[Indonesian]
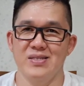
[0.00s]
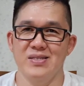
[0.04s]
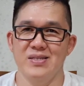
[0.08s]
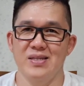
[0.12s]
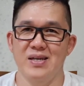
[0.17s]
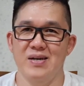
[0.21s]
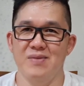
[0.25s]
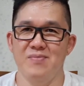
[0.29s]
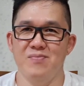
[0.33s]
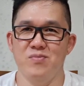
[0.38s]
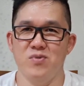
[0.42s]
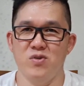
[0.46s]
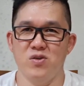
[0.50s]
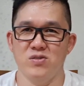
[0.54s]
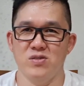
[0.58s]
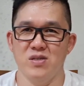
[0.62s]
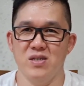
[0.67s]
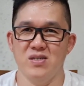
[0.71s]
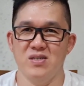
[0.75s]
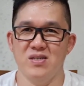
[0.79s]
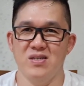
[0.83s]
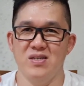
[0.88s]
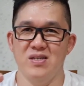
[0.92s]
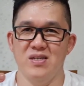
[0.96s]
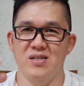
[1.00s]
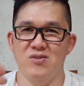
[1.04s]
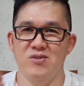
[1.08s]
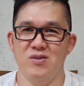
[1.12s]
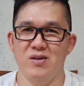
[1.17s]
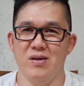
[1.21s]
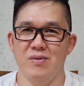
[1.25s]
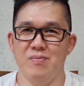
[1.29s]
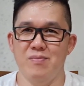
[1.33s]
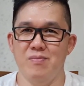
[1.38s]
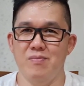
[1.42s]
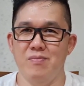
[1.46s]
dan proteksinya
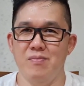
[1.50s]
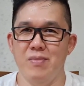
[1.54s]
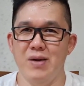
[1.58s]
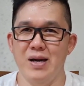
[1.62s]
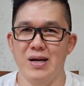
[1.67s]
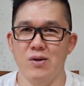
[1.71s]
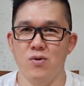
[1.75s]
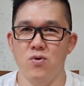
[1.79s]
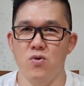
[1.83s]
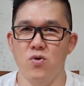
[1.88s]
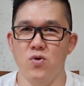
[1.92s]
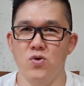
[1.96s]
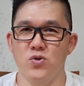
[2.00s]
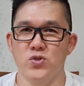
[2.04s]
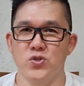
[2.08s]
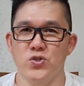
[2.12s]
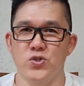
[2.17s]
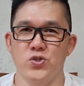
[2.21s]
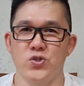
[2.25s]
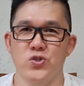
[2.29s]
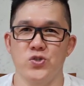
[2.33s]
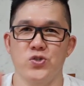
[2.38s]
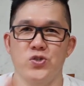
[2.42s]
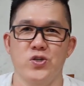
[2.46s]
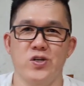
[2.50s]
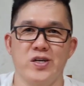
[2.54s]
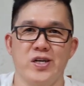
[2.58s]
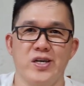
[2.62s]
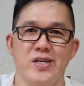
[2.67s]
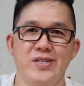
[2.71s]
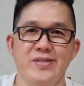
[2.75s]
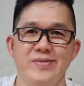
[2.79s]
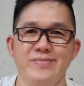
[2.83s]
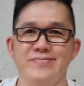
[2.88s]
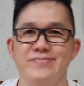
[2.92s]
juga bagus. Oke? Okay?